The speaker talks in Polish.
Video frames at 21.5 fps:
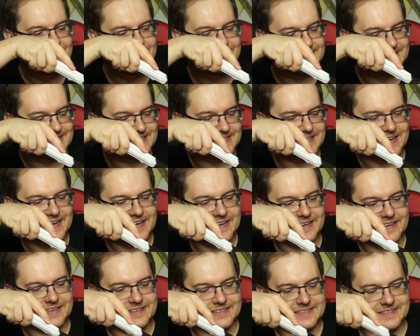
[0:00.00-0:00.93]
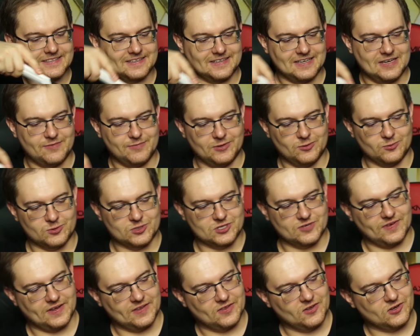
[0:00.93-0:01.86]
dzieje? Cicha Emil
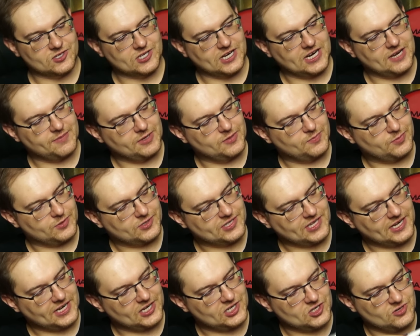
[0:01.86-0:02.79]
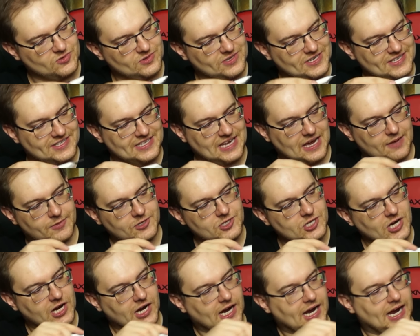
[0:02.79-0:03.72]
używa noża. Emil postaraj się nie
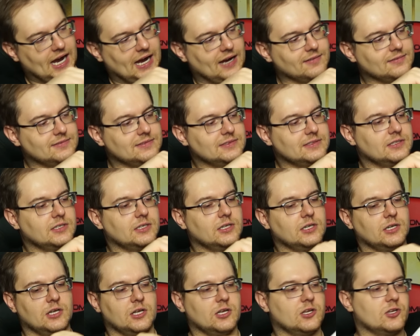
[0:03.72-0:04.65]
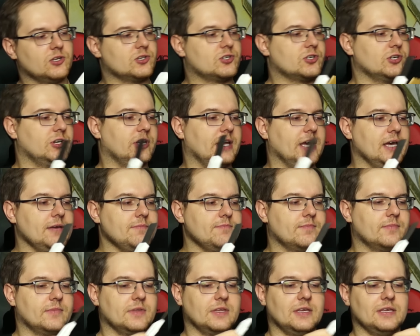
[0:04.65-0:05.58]
zabić. Haha! Żyje,
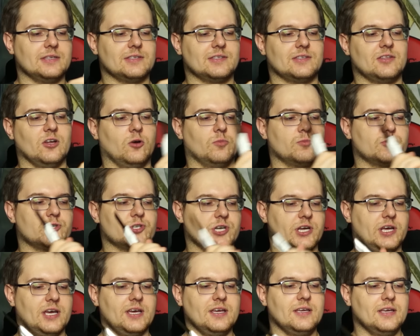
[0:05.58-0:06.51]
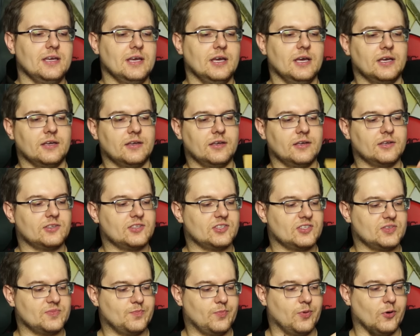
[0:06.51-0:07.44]
jest dobrze, jest
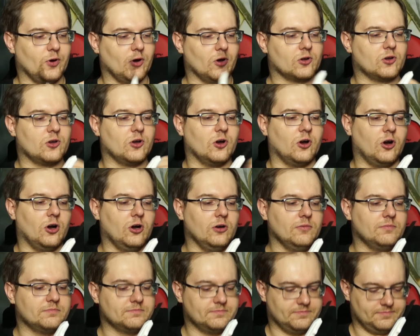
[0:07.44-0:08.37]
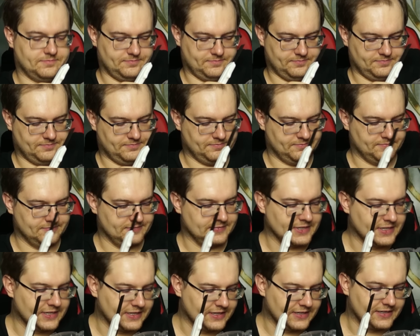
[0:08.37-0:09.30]
spoko.
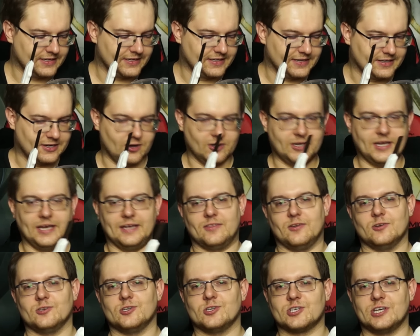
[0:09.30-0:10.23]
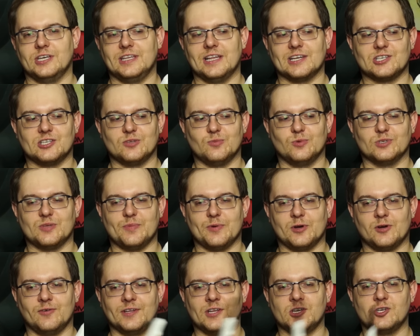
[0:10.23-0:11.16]
Ok, troszeczkę inaczej to było
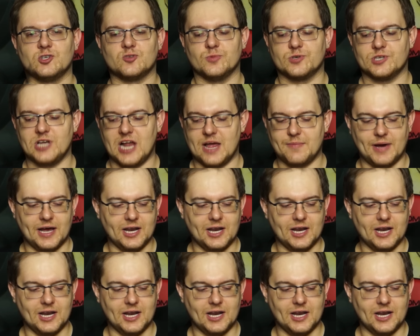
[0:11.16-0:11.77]
zapakowane niż myślałem,